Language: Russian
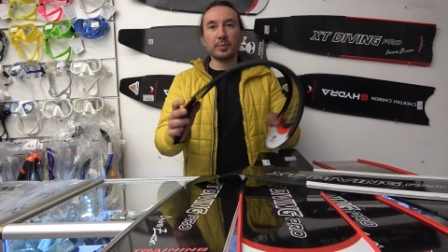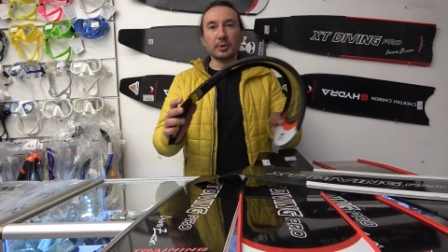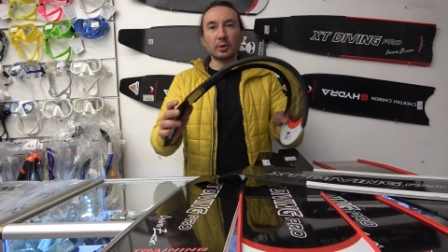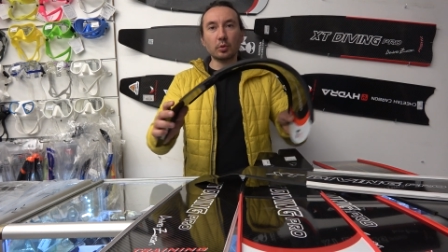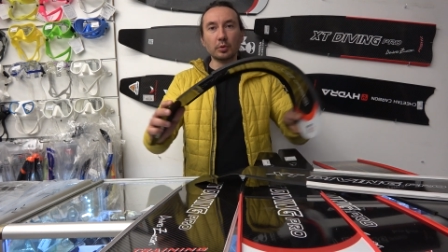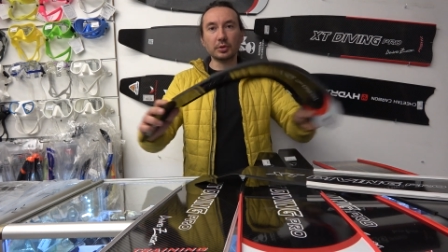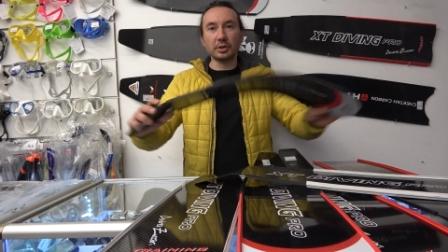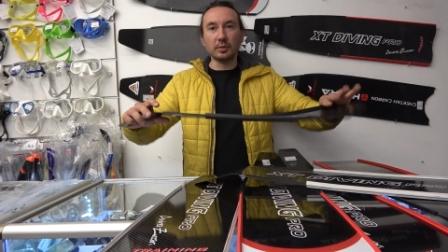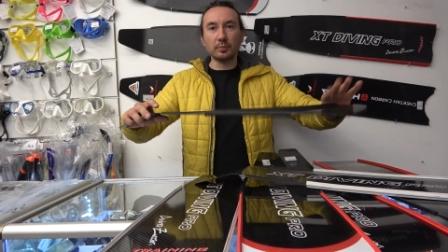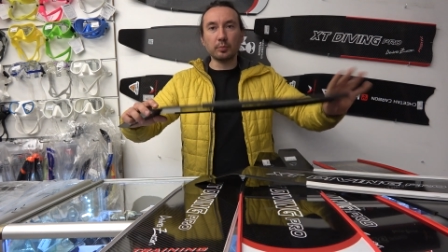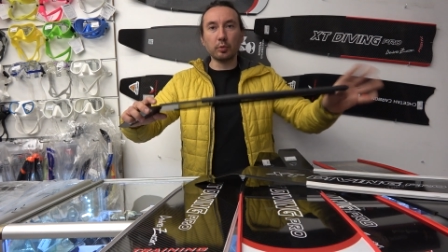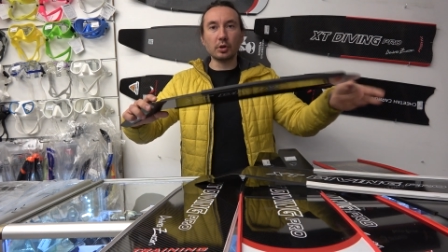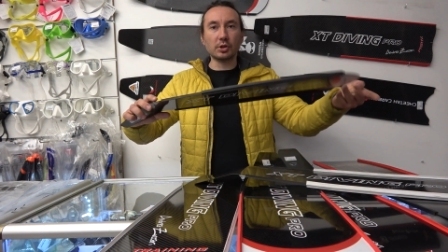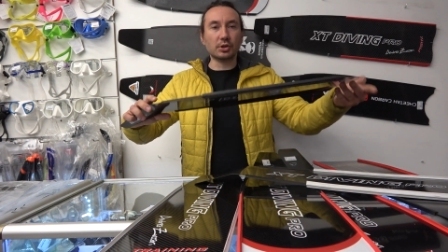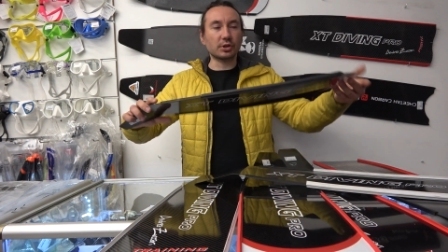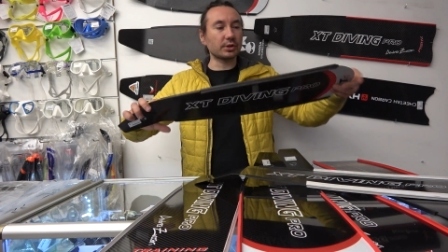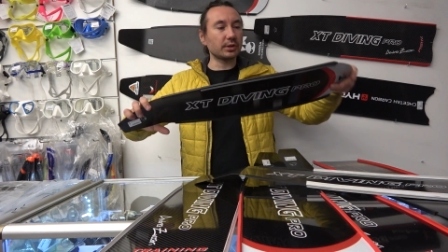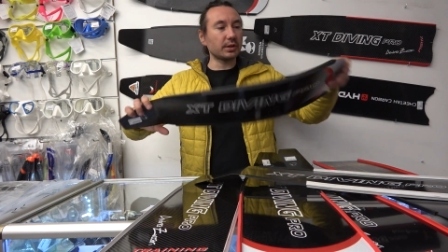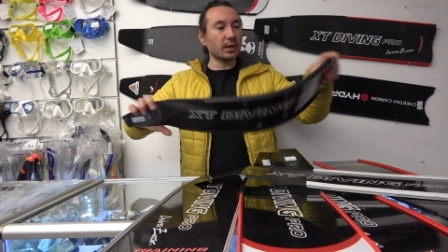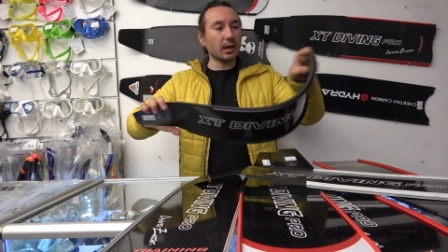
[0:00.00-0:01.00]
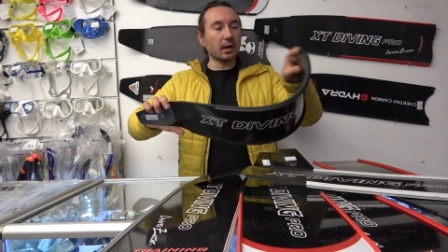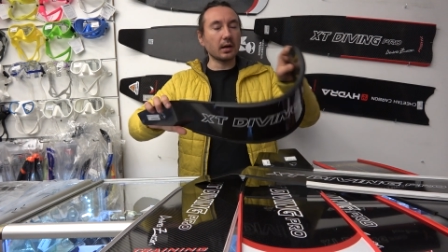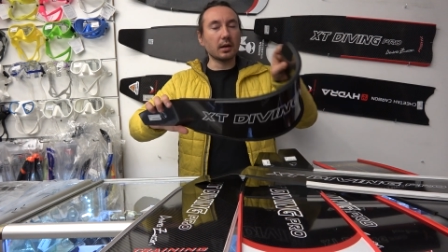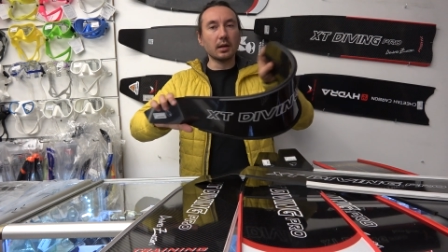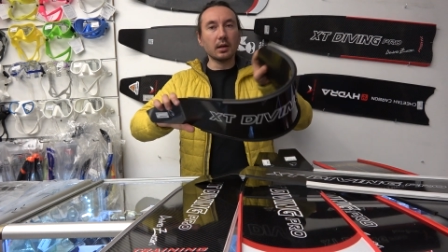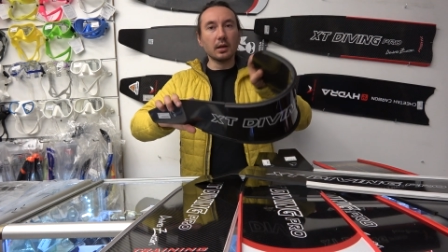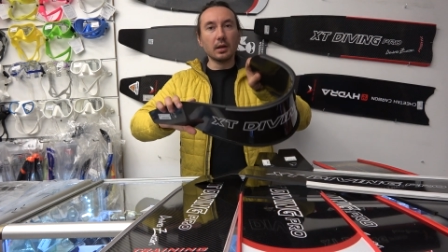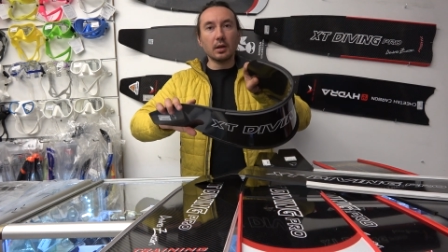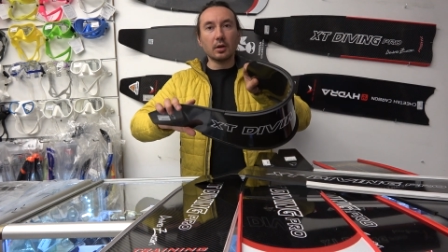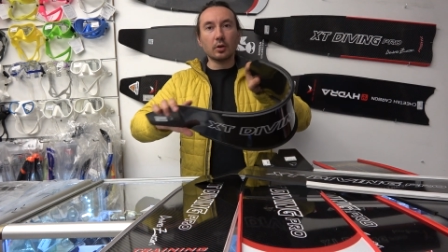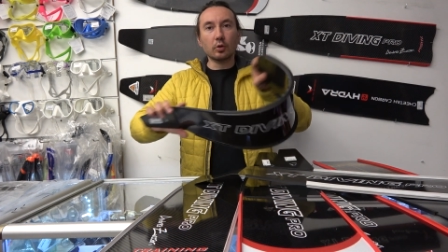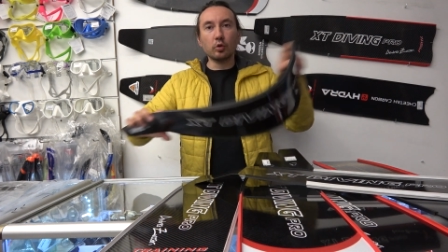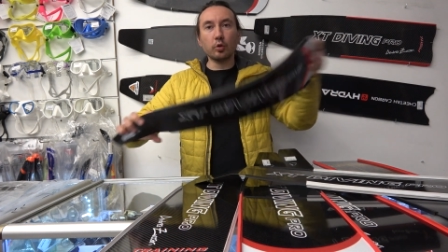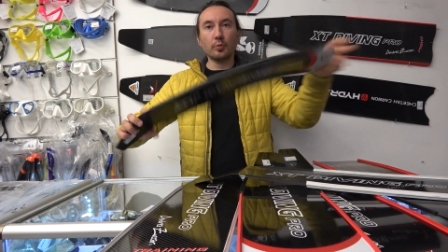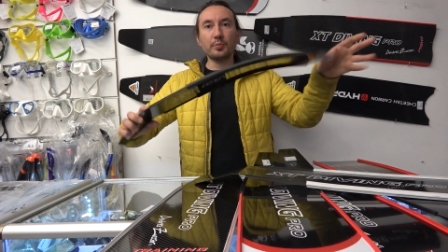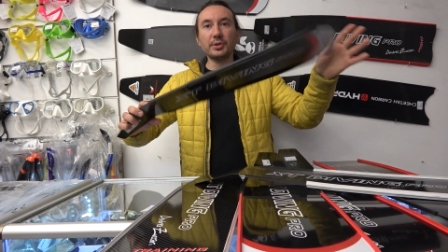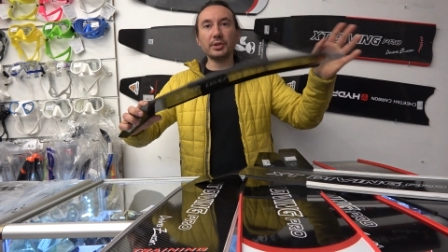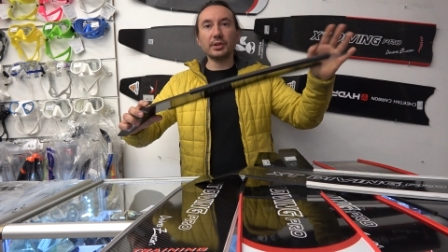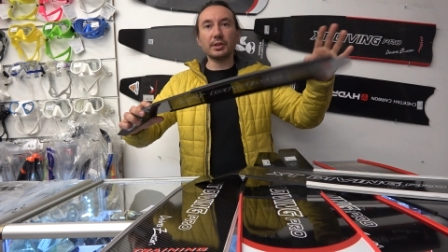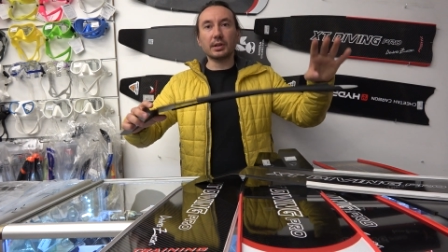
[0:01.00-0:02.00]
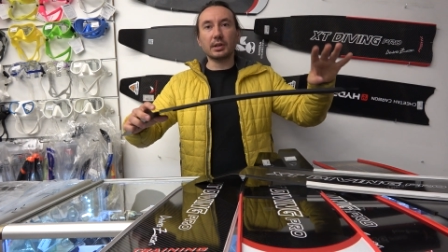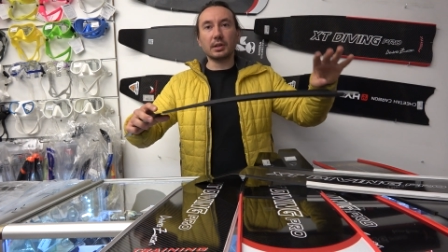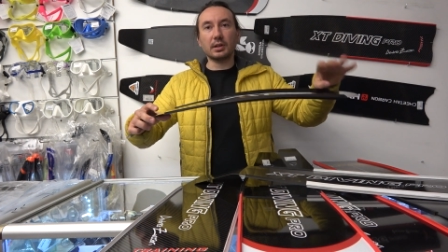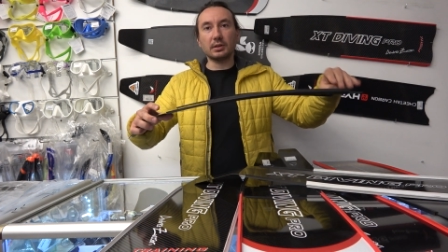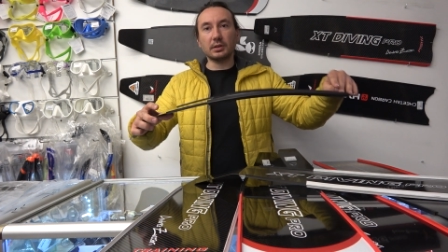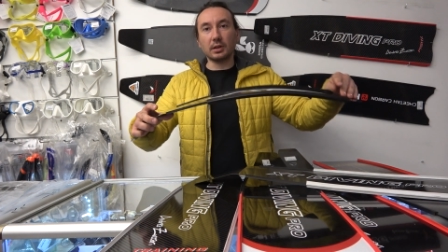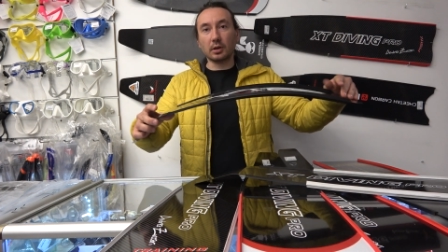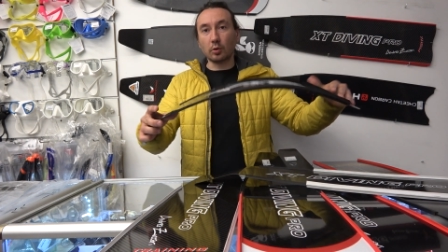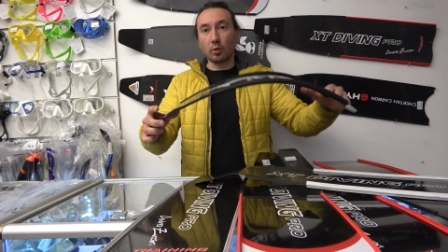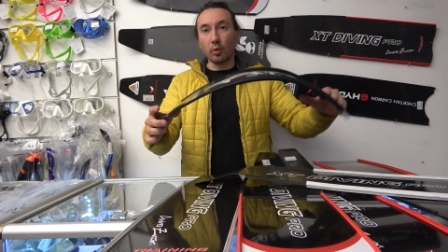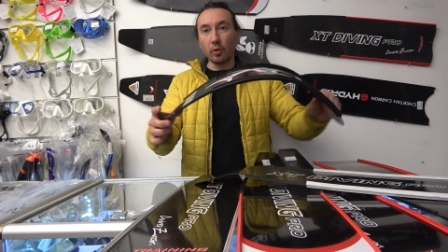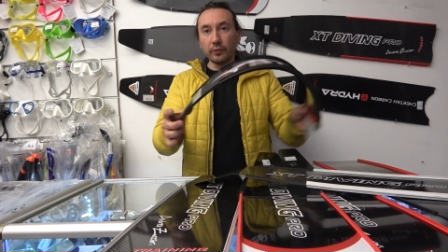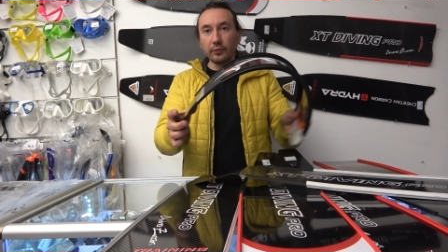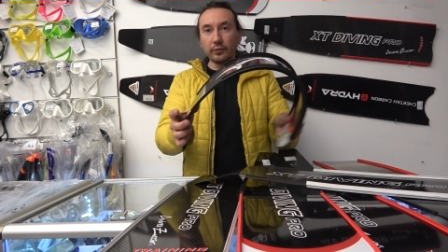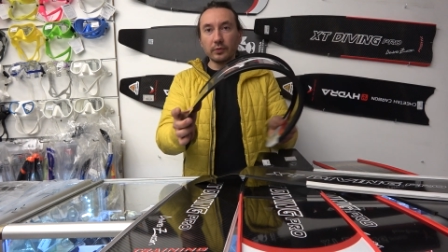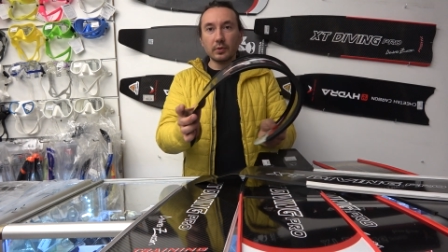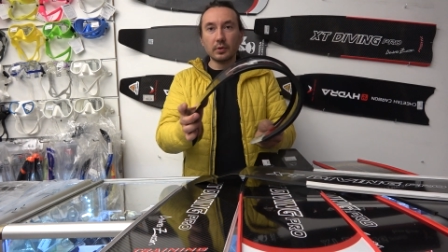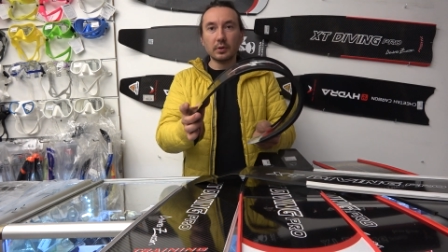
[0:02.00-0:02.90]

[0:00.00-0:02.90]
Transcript: подходит больше для глубинных нырков